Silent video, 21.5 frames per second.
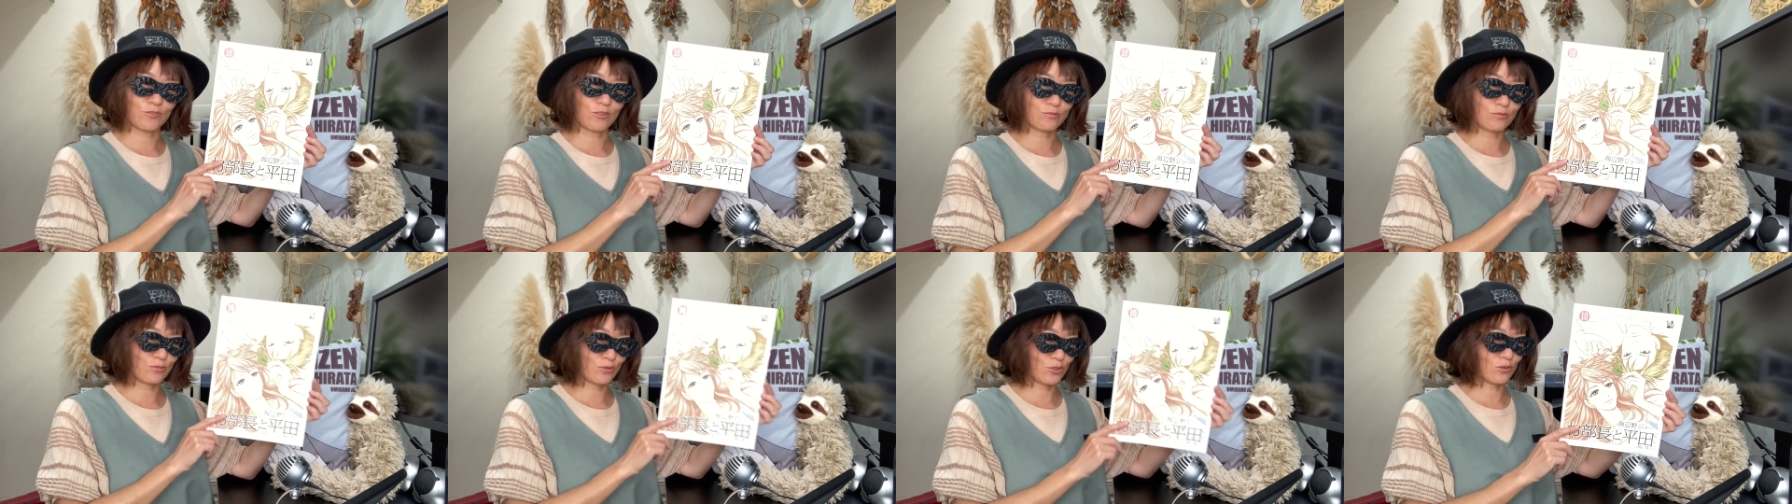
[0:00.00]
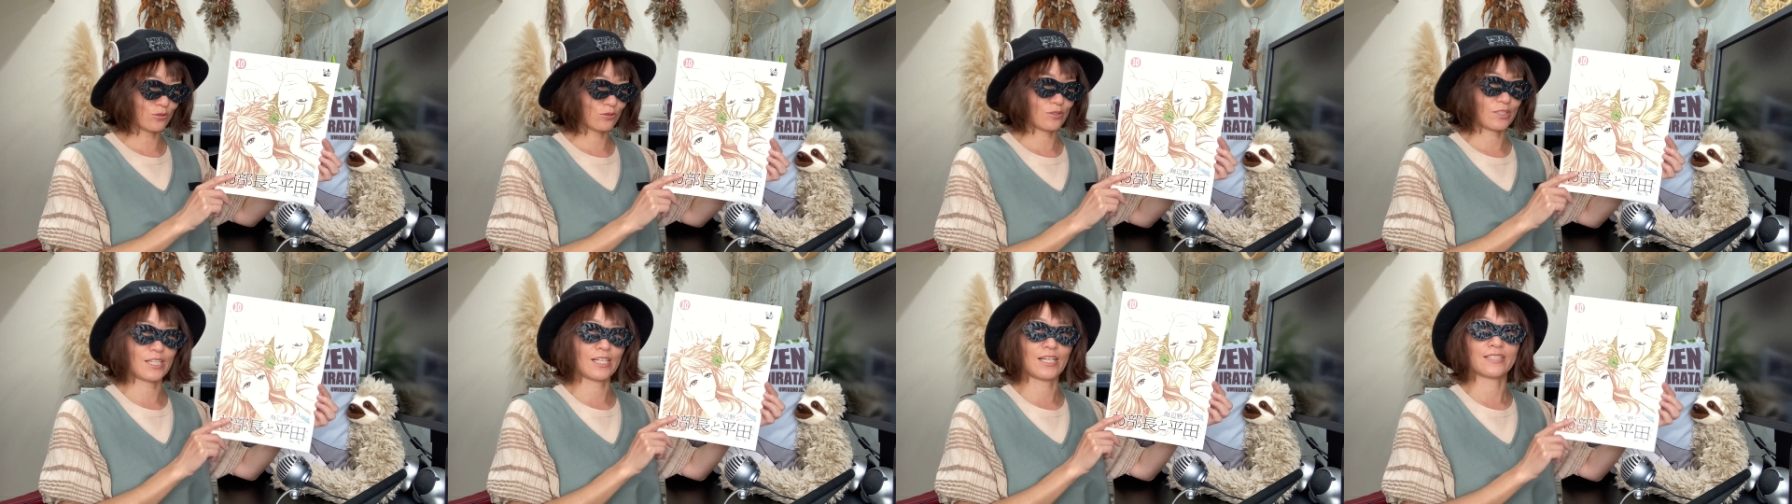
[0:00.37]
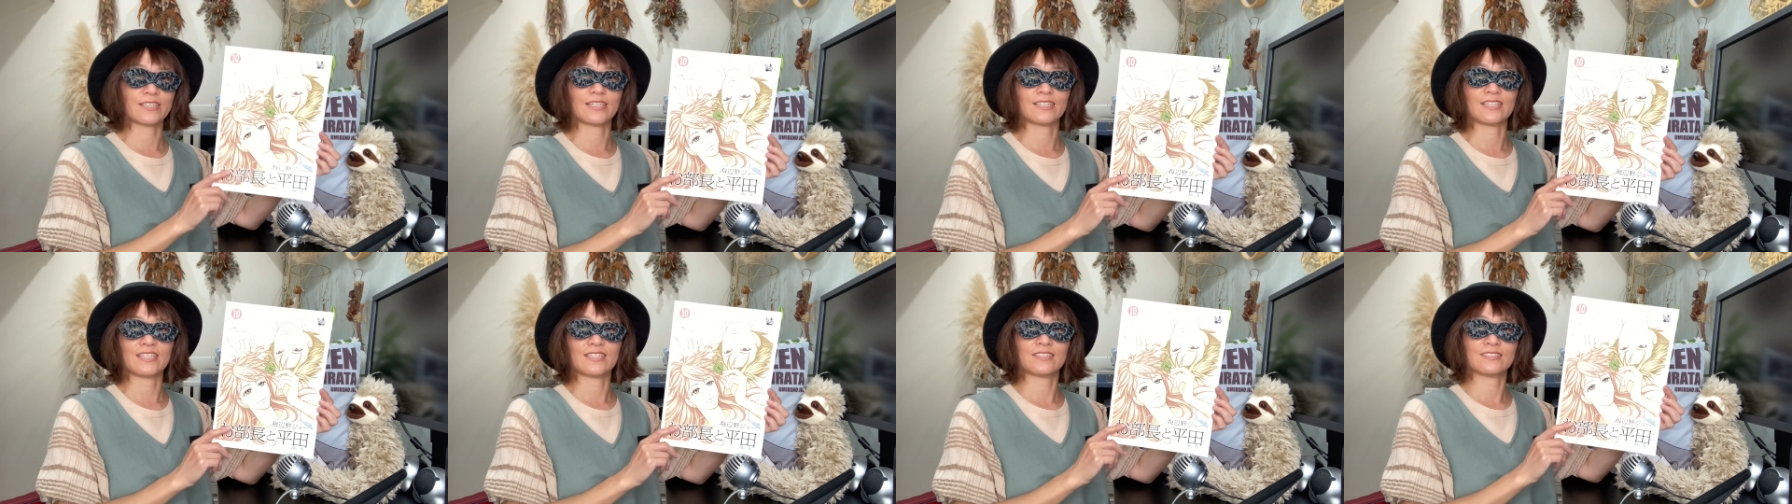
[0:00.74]
お嬢と平
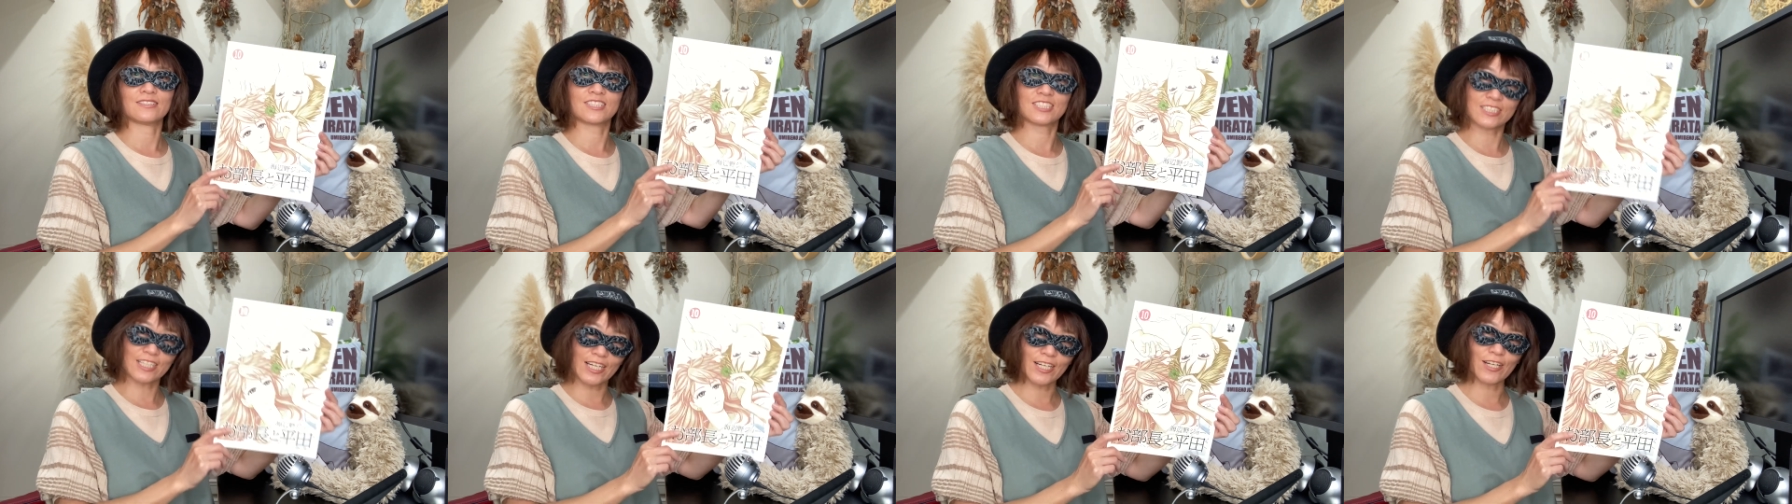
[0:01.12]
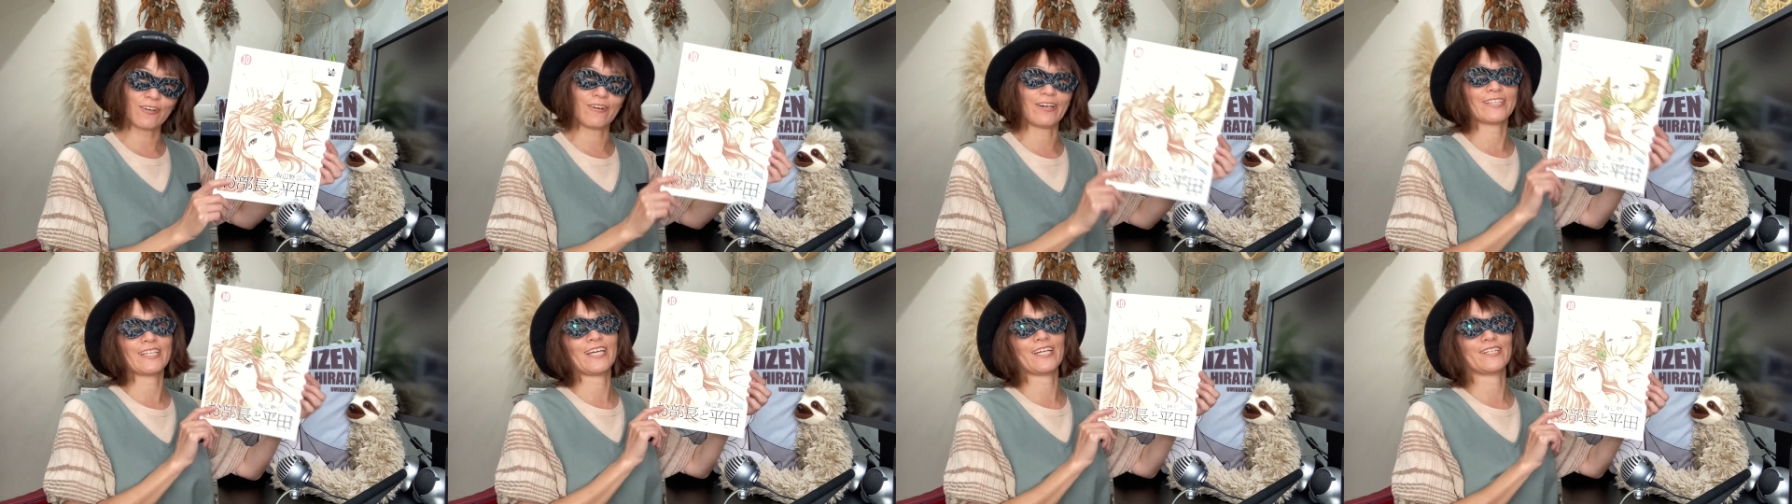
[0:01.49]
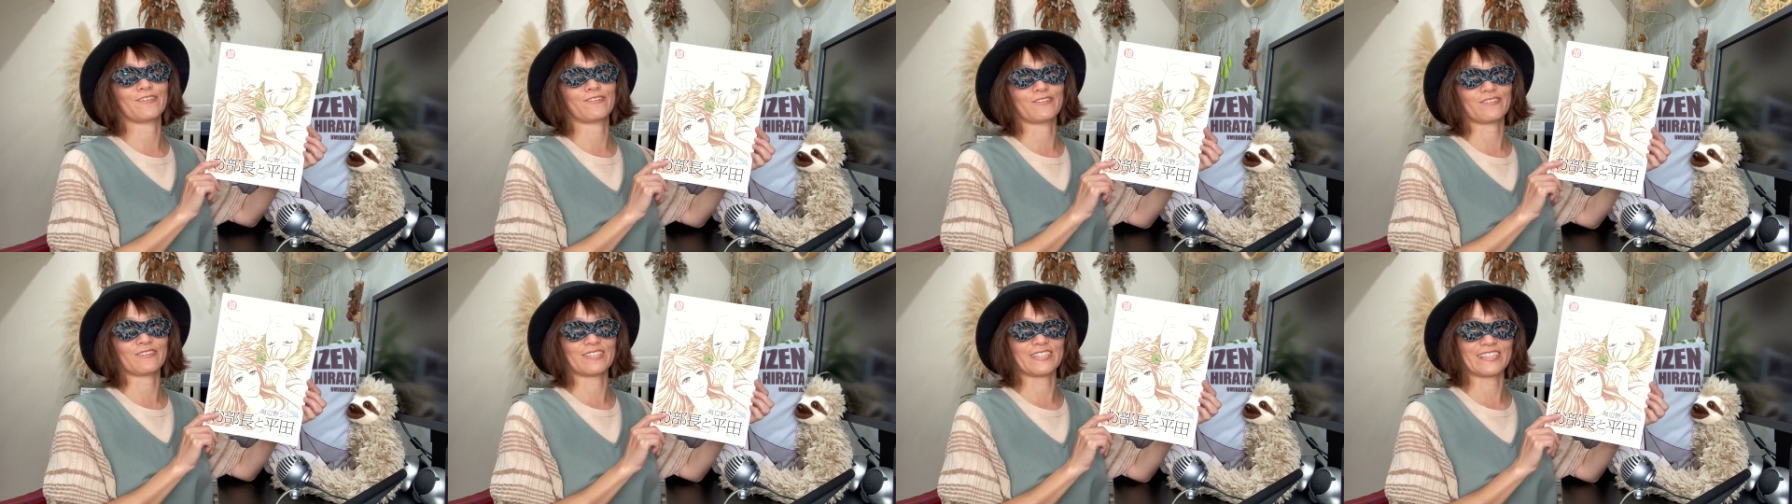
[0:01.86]
田に力を与える
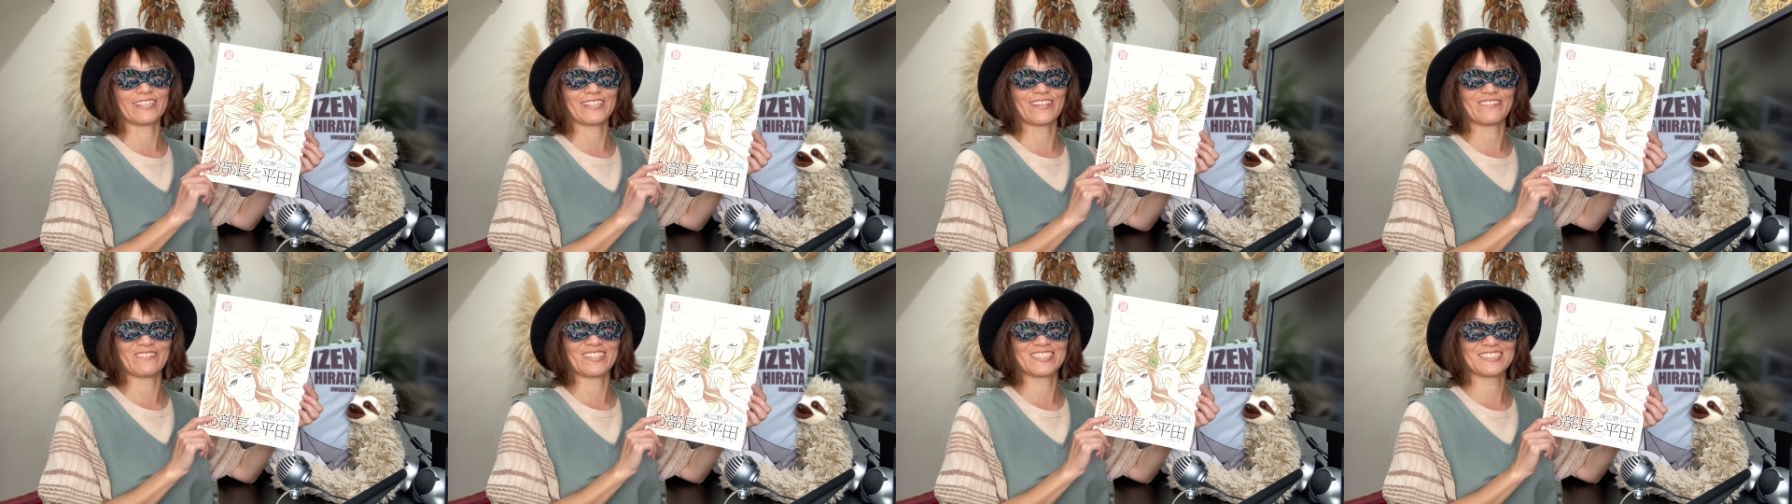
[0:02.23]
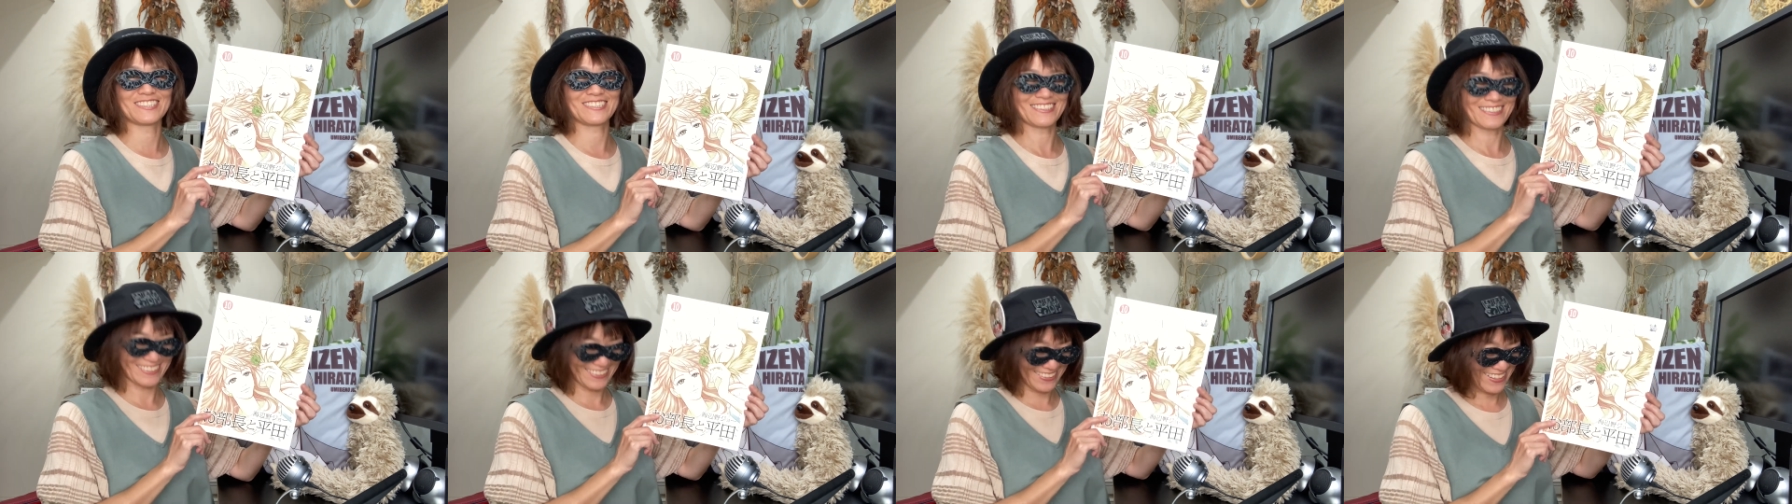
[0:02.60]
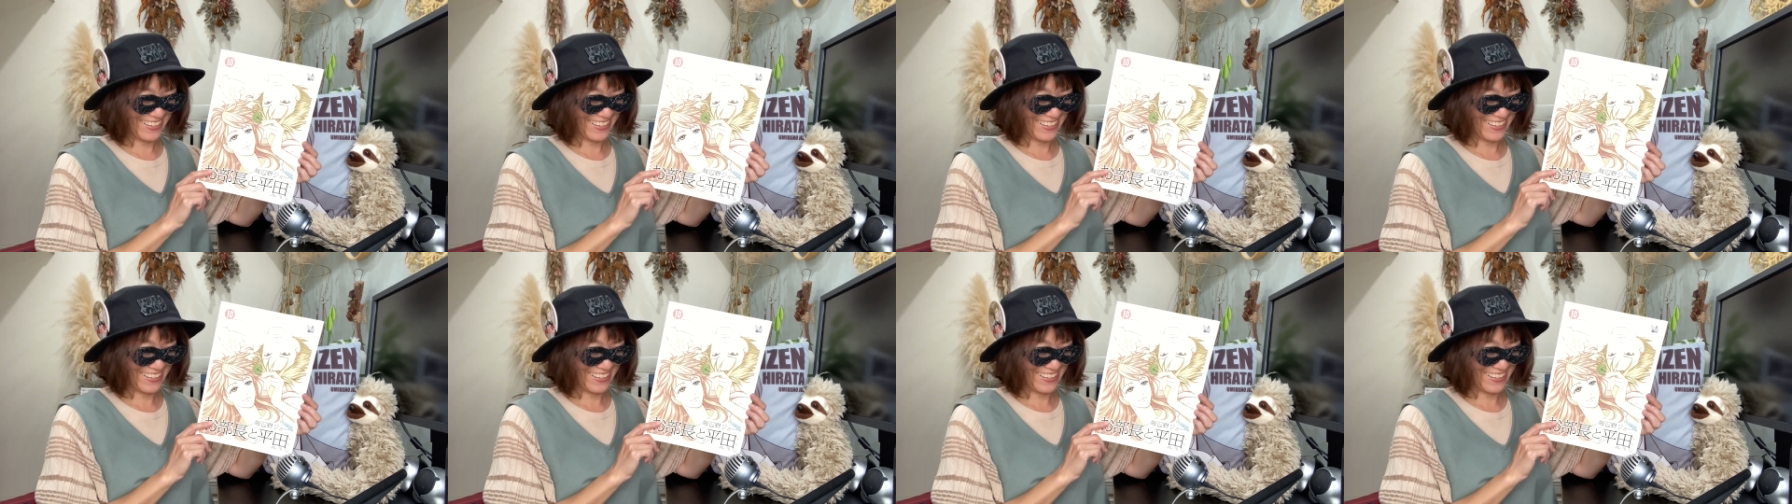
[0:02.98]
ことができます。